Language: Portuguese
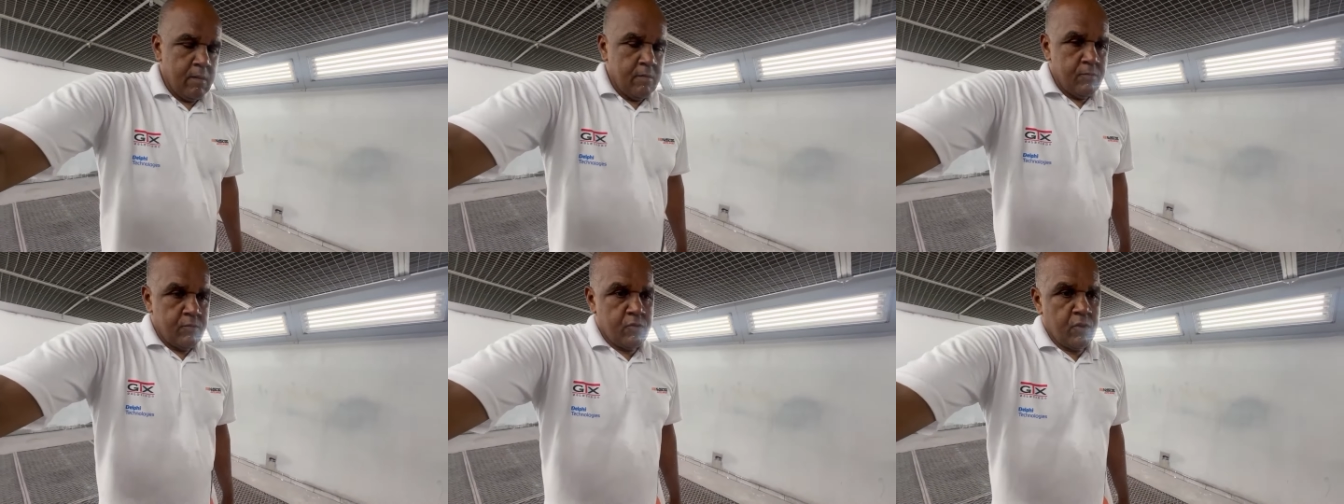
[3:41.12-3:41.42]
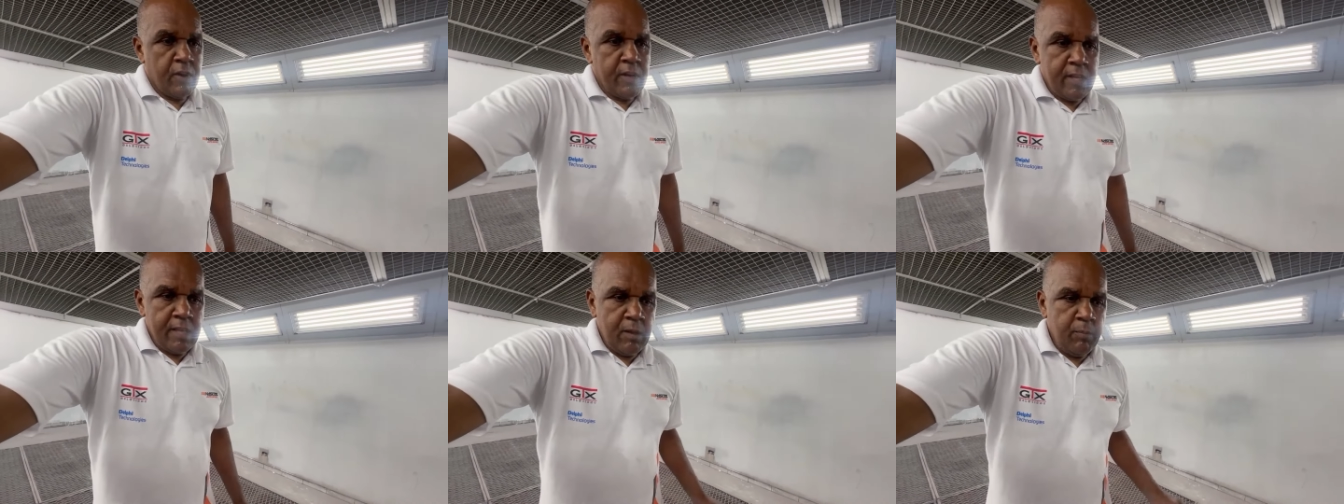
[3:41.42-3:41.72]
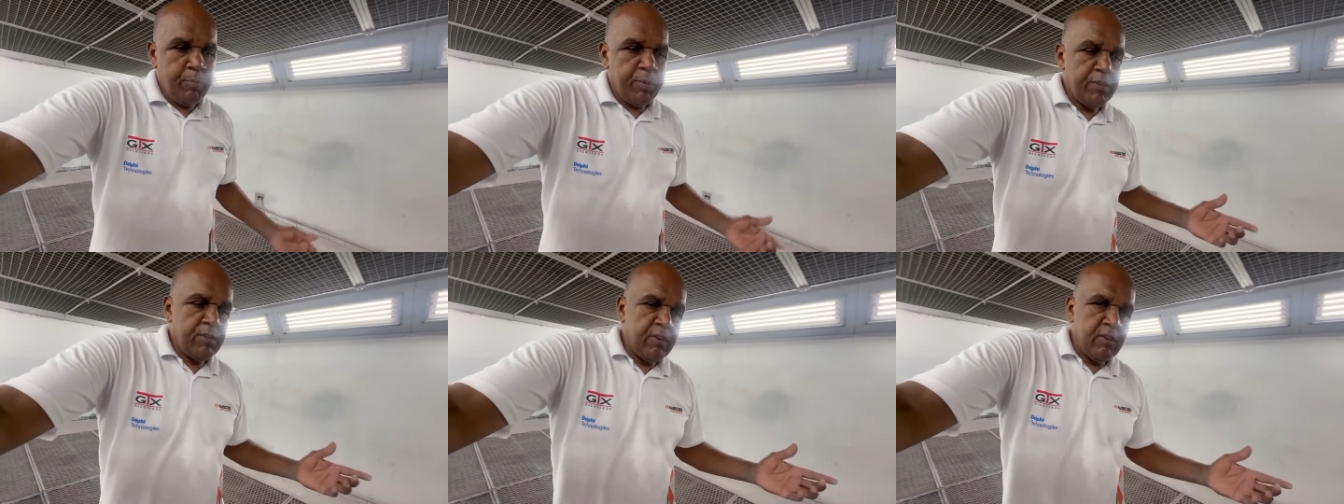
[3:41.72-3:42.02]
Só que
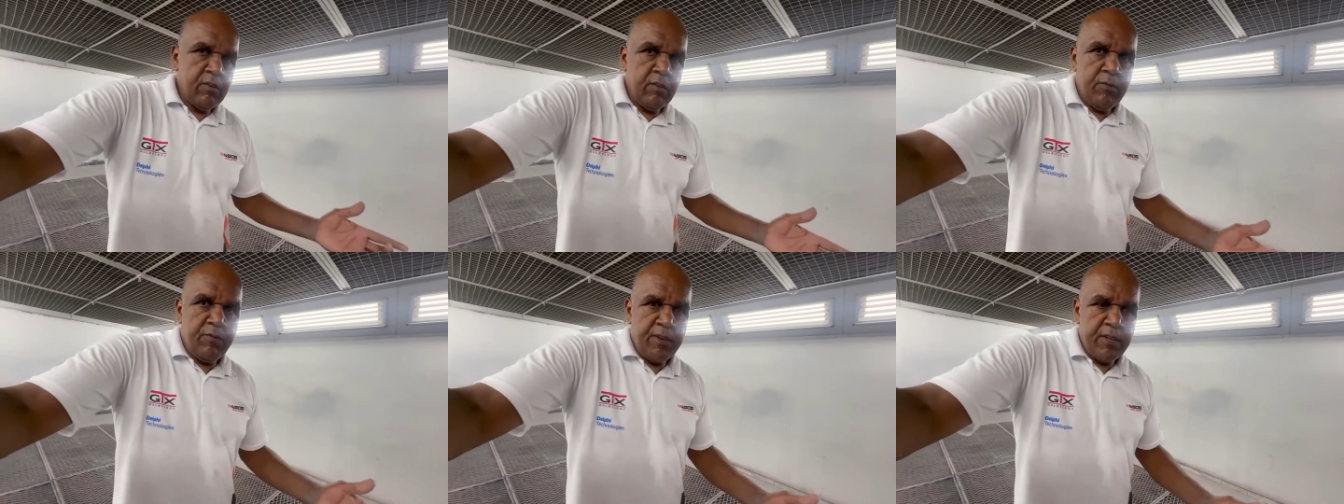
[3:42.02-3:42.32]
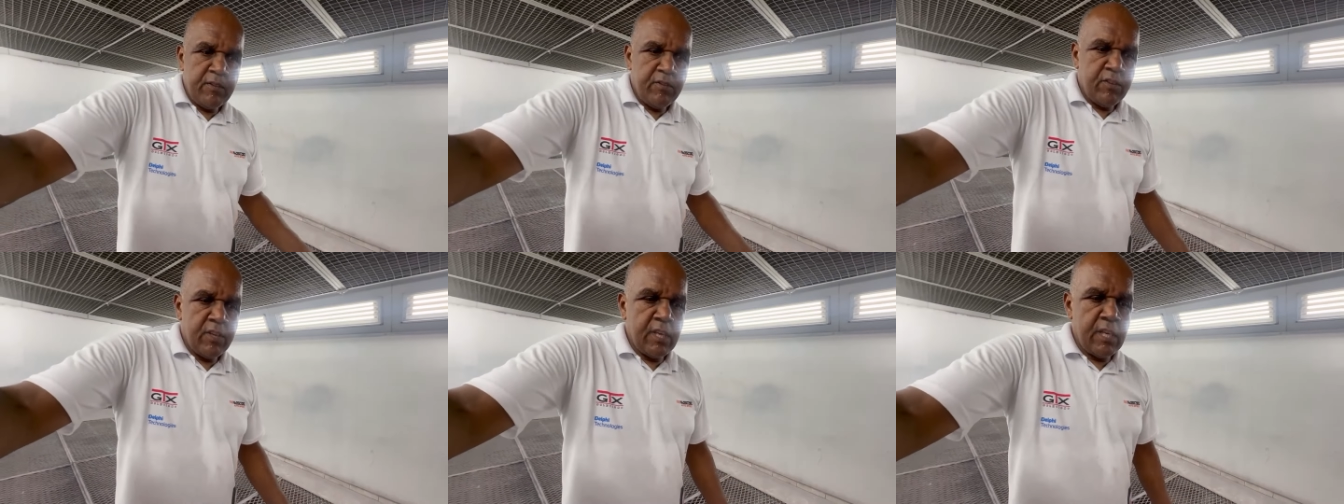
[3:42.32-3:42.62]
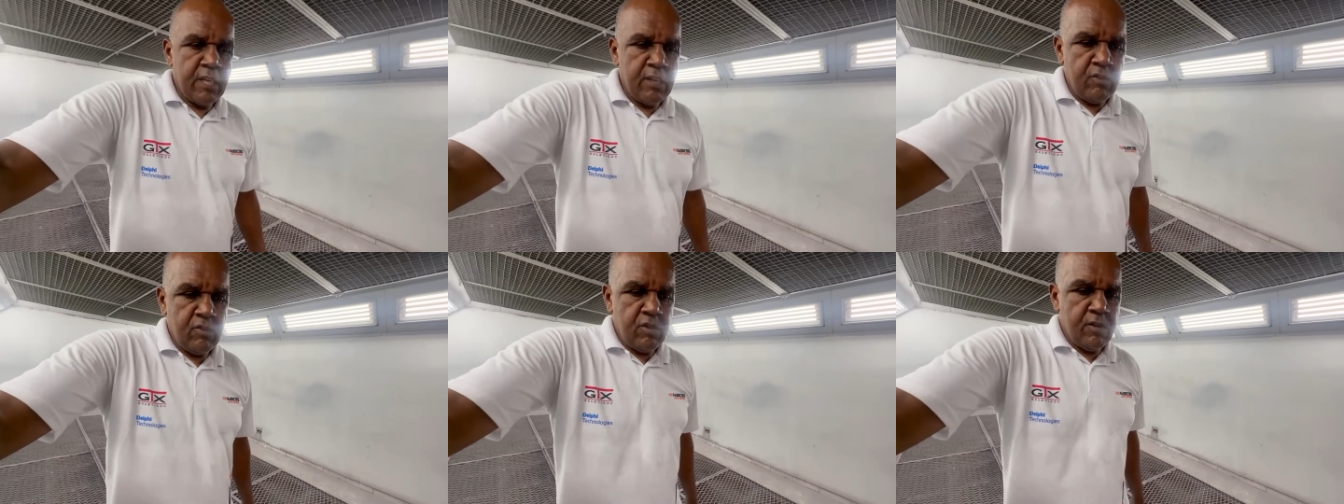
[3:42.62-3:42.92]
depois nós vamos fazer o
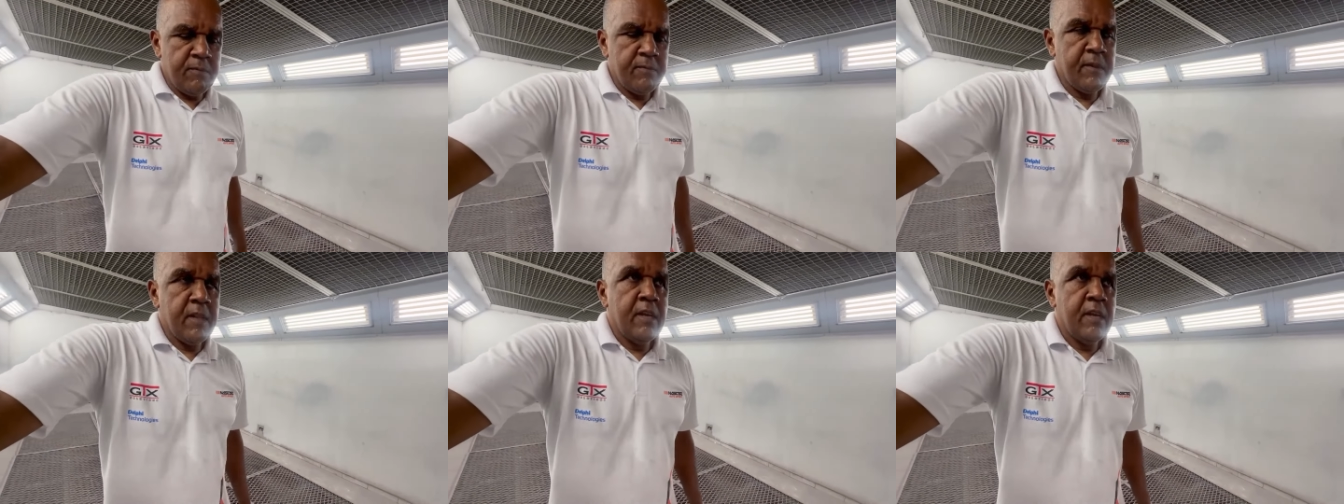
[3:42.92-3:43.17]
seguinte.